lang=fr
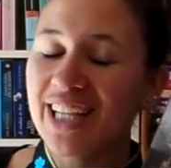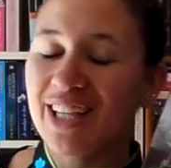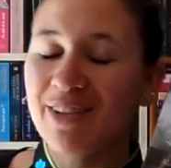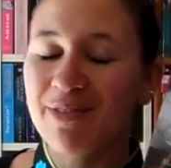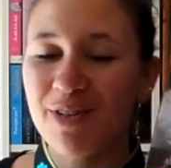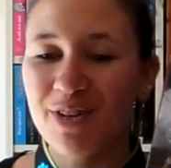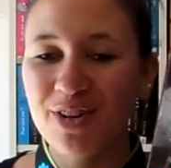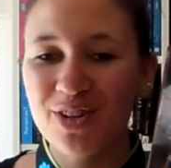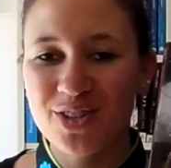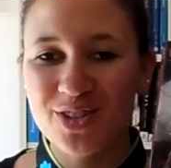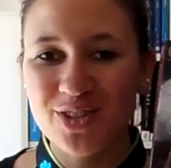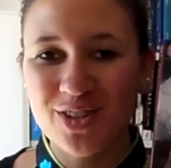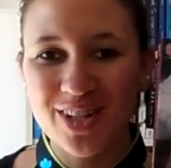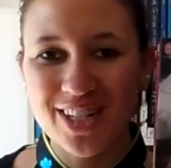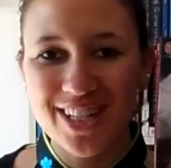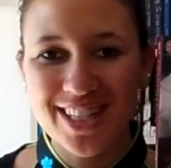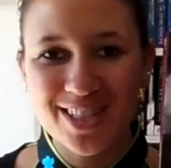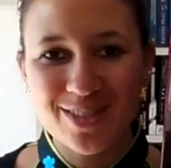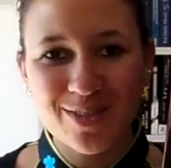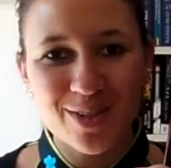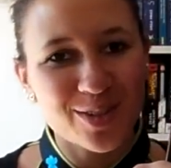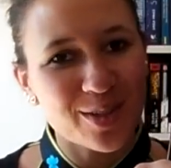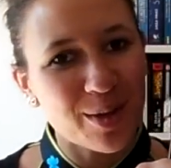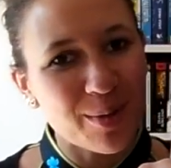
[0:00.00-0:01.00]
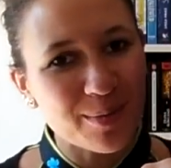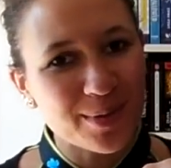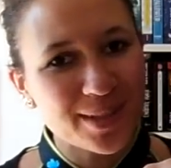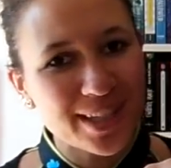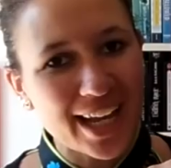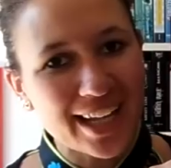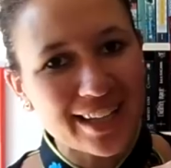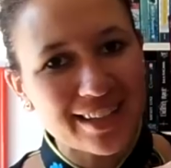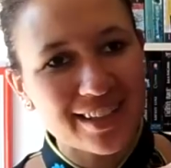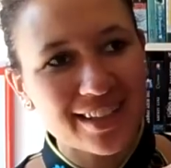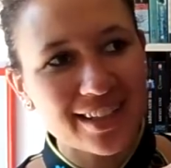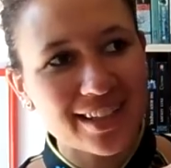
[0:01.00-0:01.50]
il faut que je lise le tome
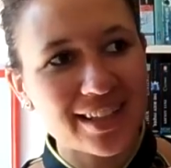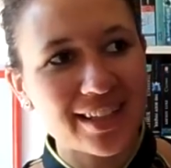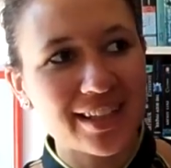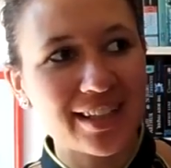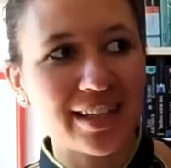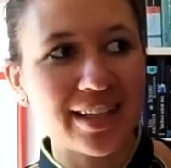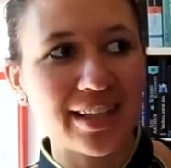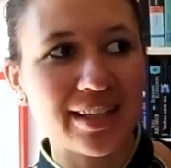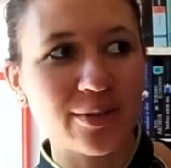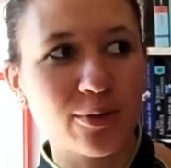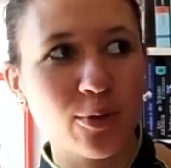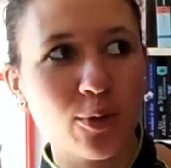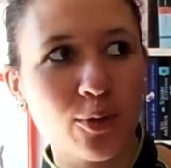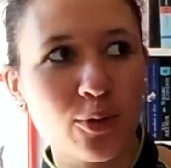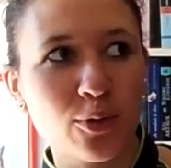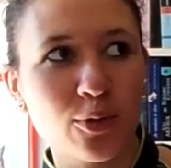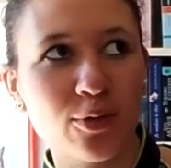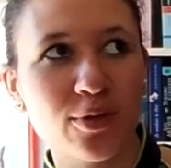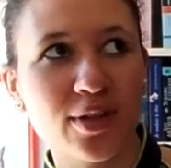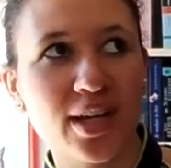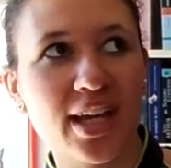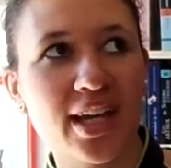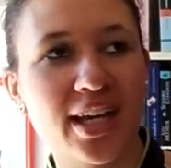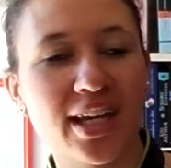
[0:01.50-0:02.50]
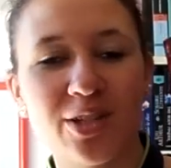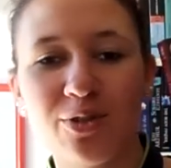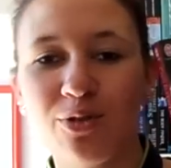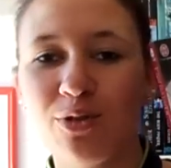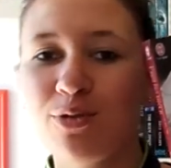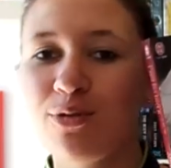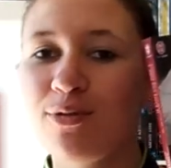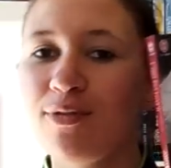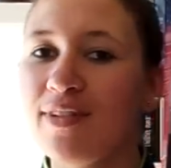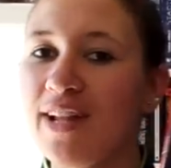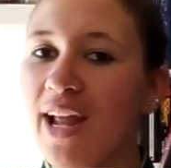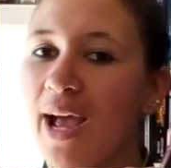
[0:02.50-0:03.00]
4 qui est donc une
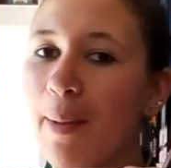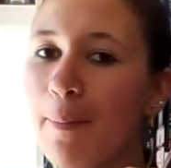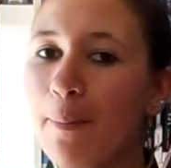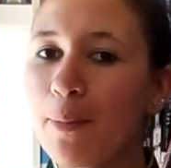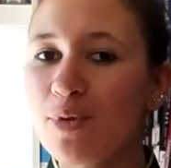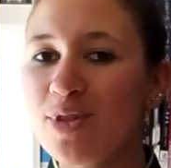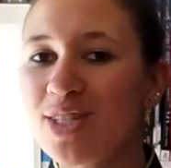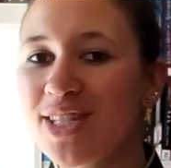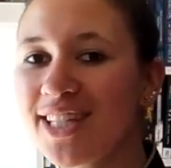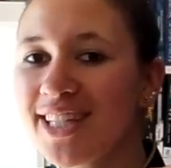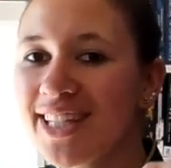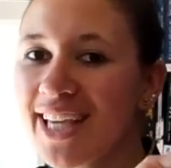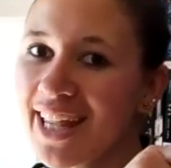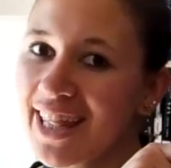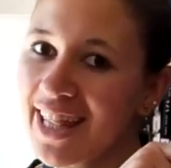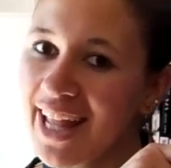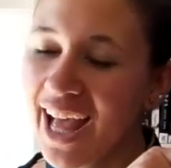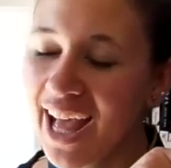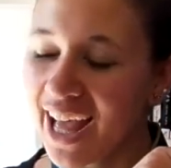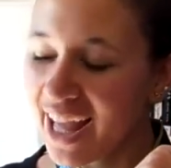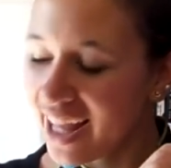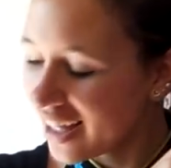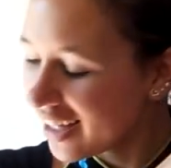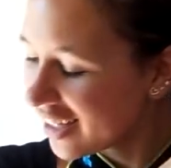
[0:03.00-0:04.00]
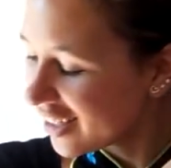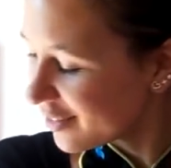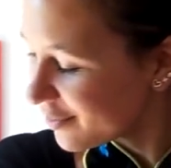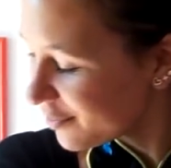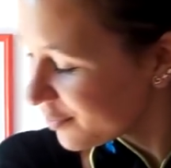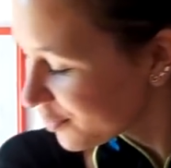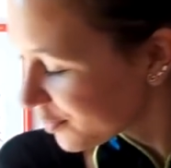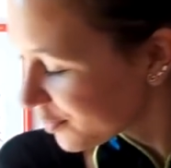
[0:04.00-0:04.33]
réécriture du petit canard